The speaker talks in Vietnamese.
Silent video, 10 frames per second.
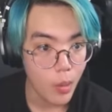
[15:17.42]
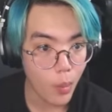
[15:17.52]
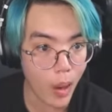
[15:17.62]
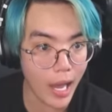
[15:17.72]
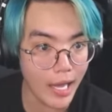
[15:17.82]

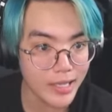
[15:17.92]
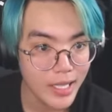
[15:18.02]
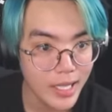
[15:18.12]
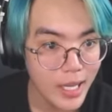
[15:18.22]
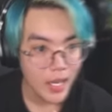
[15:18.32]
what
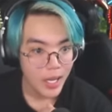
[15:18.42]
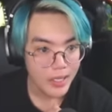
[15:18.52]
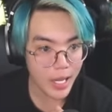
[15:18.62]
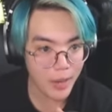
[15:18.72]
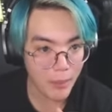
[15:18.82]

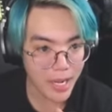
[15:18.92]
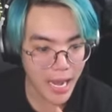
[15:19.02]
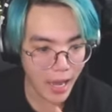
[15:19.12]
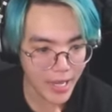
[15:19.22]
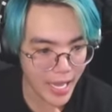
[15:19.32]
nhiều ngọc
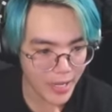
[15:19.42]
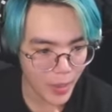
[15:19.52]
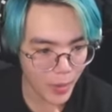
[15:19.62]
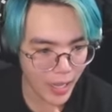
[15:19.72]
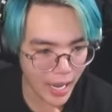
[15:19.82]
ender vậy
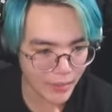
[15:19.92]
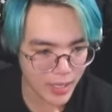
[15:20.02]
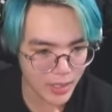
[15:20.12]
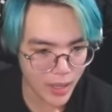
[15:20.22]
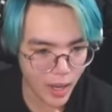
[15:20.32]
ok
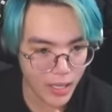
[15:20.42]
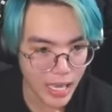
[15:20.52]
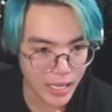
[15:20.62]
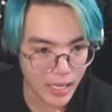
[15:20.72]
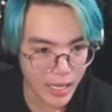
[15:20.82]
và sau đó
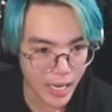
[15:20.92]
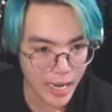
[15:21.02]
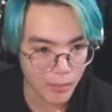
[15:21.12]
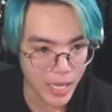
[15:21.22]
là khởi động